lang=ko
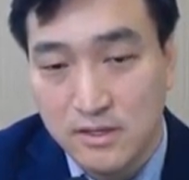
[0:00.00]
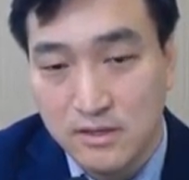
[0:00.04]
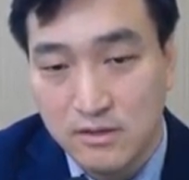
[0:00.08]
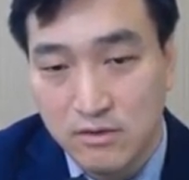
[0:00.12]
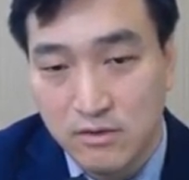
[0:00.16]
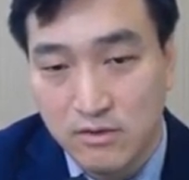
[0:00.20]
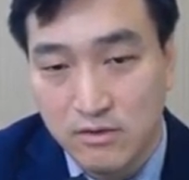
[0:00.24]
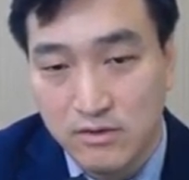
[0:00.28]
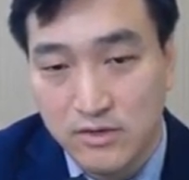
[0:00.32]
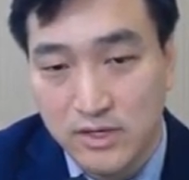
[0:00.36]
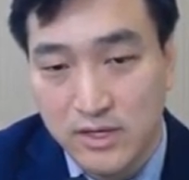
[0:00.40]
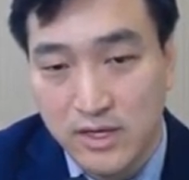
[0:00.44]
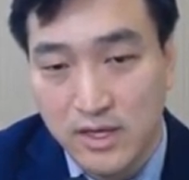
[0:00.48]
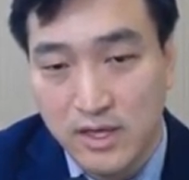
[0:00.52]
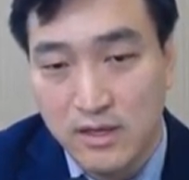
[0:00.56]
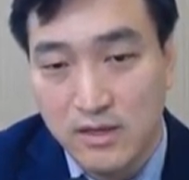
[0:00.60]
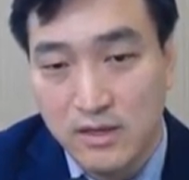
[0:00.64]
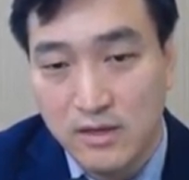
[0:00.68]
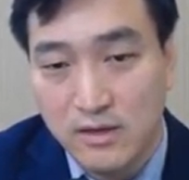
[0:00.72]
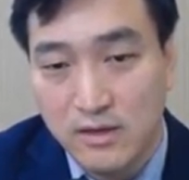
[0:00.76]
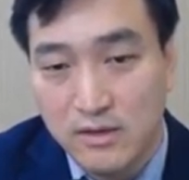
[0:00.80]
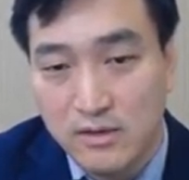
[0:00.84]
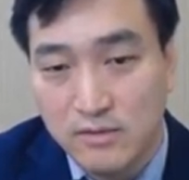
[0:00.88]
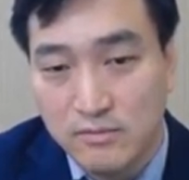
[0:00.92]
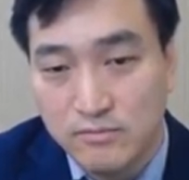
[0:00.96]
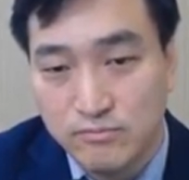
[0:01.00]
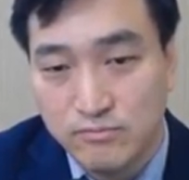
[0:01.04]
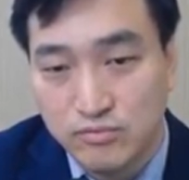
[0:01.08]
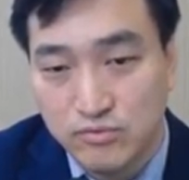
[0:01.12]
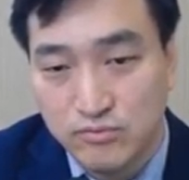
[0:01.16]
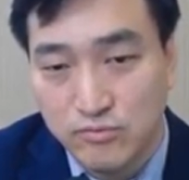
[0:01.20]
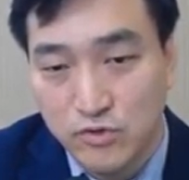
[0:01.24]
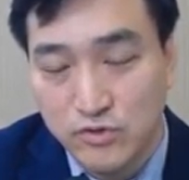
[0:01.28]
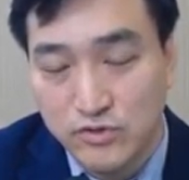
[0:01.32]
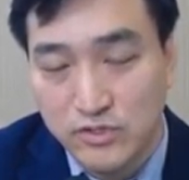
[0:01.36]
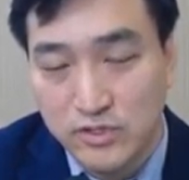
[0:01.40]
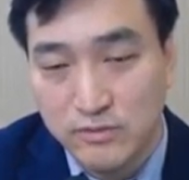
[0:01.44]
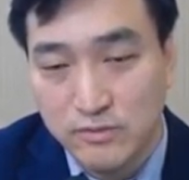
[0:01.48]
거기에
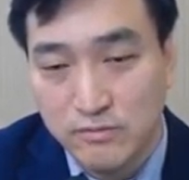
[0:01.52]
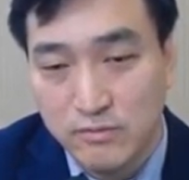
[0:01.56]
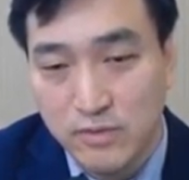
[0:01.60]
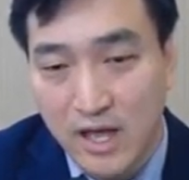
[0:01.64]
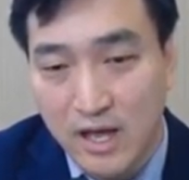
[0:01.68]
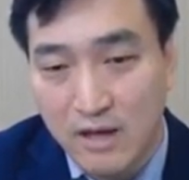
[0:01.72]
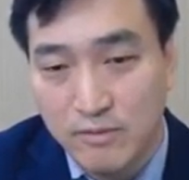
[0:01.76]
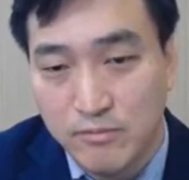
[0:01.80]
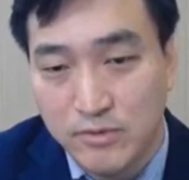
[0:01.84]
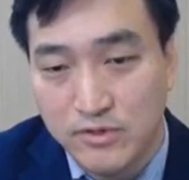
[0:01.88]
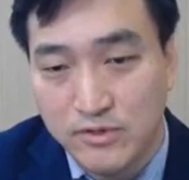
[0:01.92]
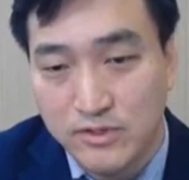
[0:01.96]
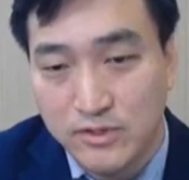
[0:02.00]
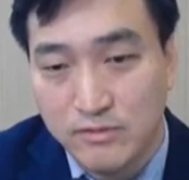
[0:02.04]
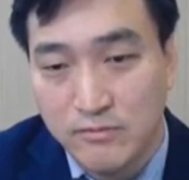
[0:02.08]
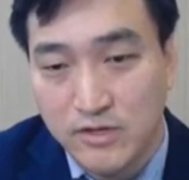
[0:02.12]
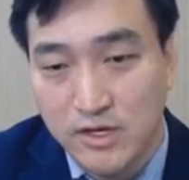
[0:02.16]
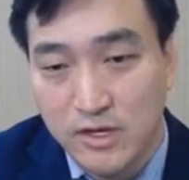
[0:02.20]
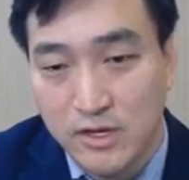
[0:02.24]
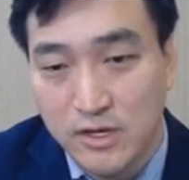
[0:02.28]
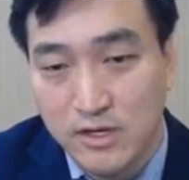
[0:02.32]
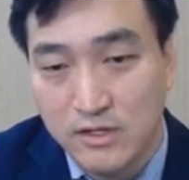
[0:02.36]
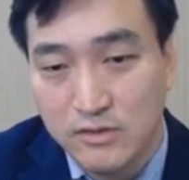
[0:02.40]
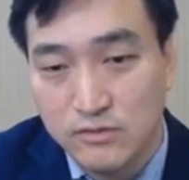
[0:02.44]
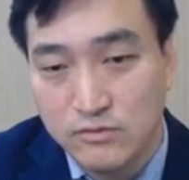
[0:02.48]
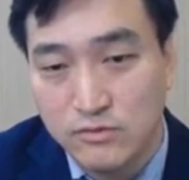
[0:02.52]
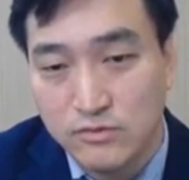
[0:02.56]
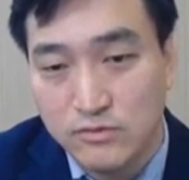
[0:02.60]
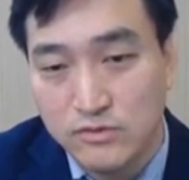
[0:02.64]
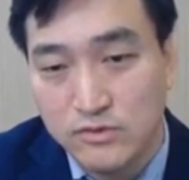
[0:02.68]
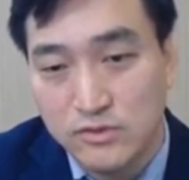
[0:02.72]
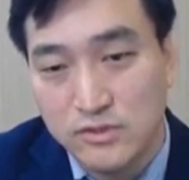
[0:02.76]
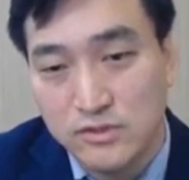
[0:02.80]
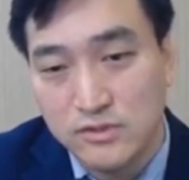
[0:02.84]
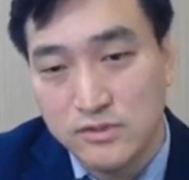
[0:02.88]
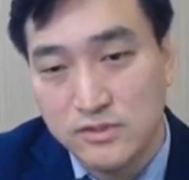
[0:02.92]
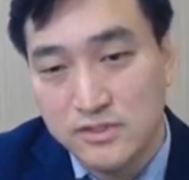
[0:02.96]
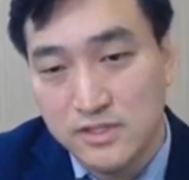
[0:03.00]
부모님, 아버님과
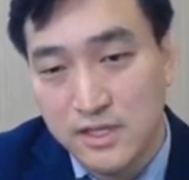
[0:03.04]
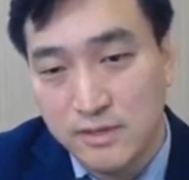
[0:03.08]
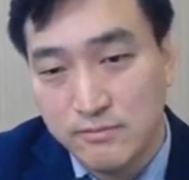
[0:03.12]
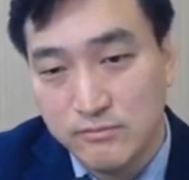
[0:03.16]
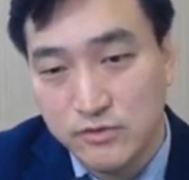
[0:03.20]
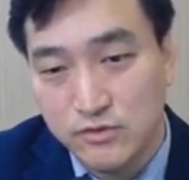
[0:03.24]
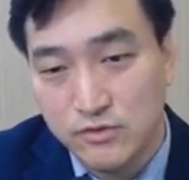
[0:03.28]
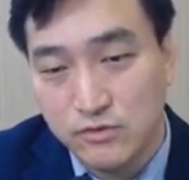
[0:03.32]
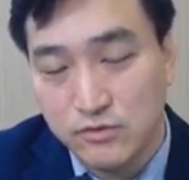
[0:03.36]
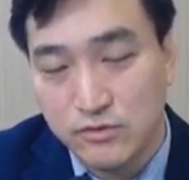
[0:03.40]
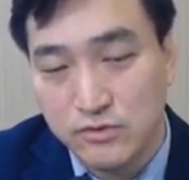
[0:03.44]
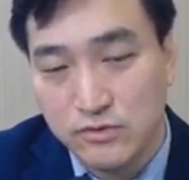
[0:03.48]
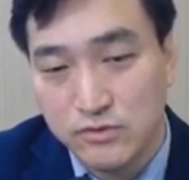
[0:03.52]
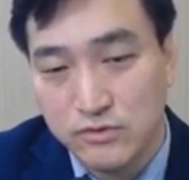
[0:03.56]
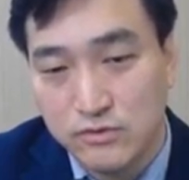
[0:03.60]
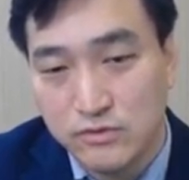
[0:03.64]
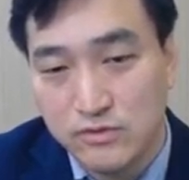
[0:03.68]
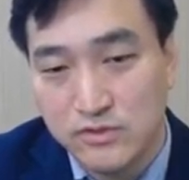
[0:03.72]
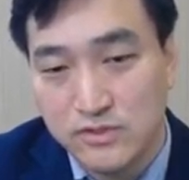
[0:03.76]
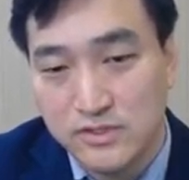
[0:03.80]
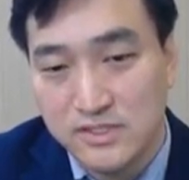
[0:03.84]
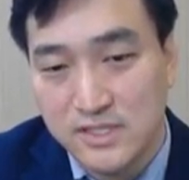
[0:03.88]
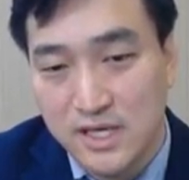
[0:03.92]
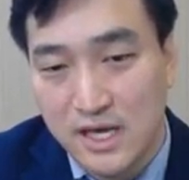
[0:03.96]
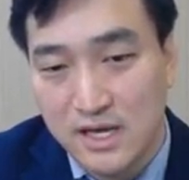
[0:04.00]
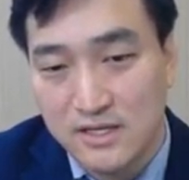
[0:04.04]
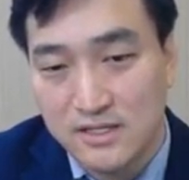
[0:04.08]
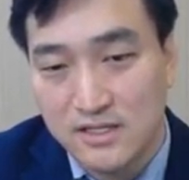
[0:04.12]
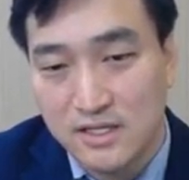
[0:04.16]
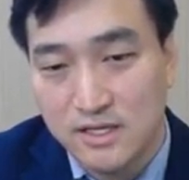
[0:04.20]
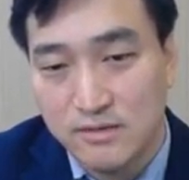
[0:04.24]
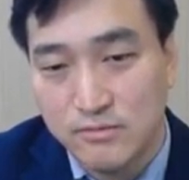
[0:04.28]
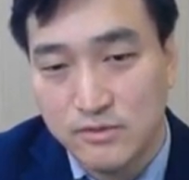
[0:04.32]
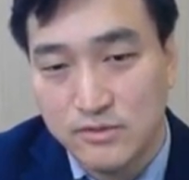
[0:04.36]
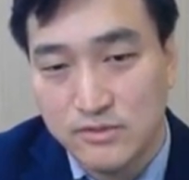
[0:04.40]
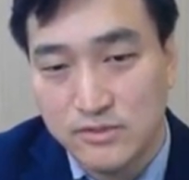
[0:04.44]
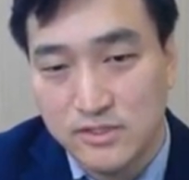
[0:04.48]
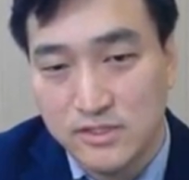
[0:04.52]
또는 삼촌 또는
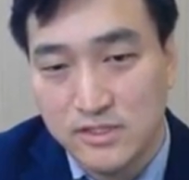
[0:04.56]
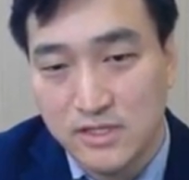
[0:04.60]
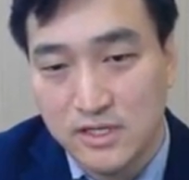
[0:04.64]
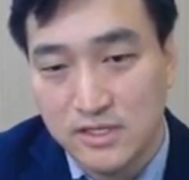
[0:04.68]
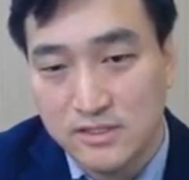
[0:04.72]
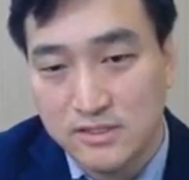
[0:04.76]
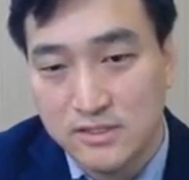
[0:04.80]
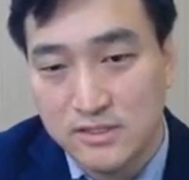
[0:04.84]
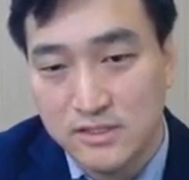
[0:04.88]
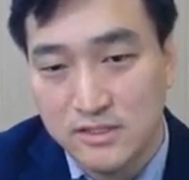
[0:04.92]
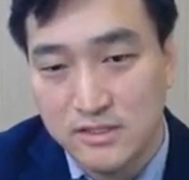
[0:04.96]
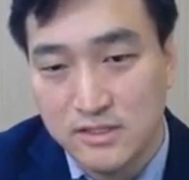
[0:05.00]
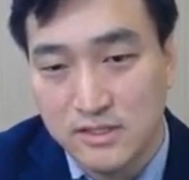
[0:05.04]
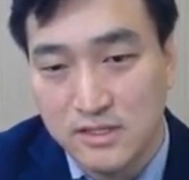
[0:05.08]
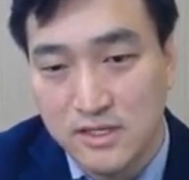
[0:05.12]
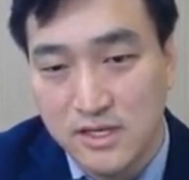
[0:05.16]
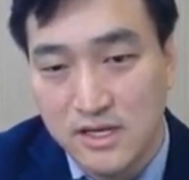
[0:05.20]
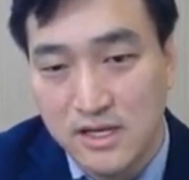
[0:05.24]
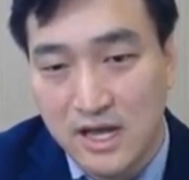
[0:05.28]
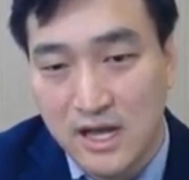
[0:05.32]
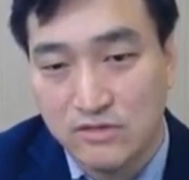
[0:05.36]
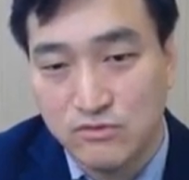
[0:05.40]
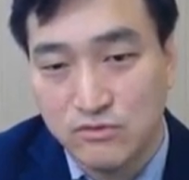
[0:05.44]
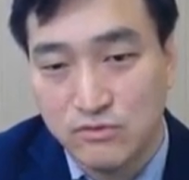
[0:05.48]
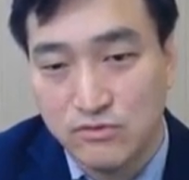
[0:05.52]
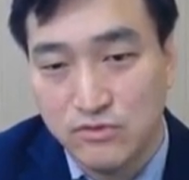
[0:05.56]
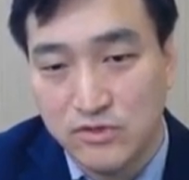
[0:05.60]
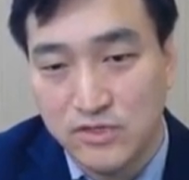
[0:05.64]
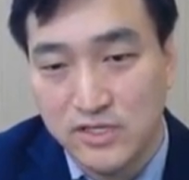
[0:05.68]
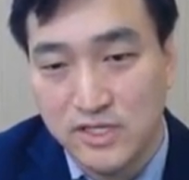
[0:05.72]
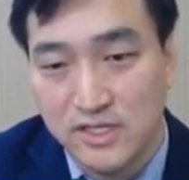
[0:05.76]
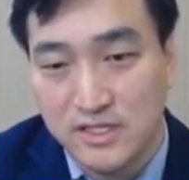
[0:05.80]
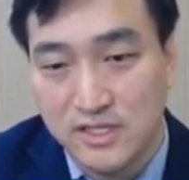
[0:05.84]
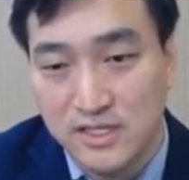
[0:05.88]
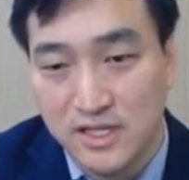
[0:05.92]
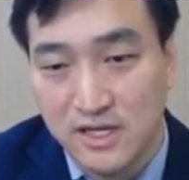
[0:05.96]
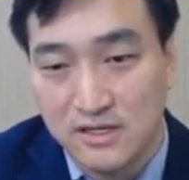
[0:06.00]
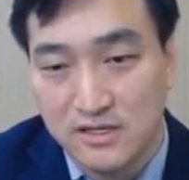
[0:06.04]
작은아버지 같은 가족력이
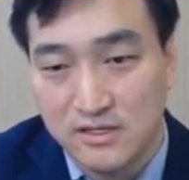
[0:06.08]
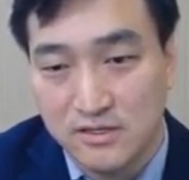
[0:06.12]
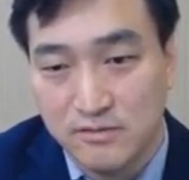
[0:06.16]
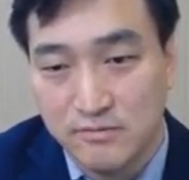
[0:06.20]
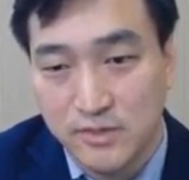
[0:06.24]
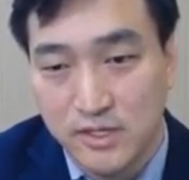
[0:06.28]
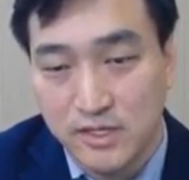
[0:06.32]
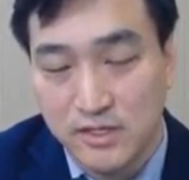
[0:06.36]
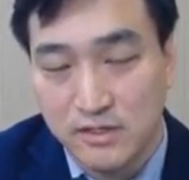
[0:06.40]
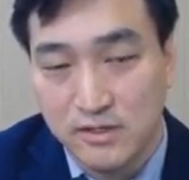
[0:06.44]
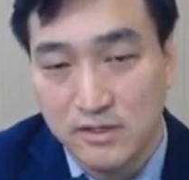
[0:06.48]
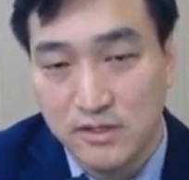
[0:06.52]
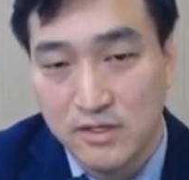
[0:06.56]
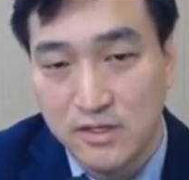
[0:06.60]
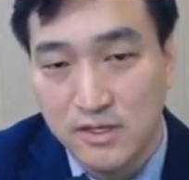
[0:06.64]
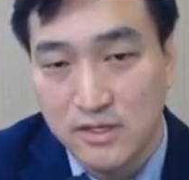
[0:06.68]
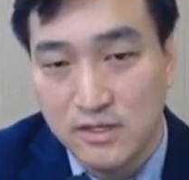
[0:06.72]
있다 그러면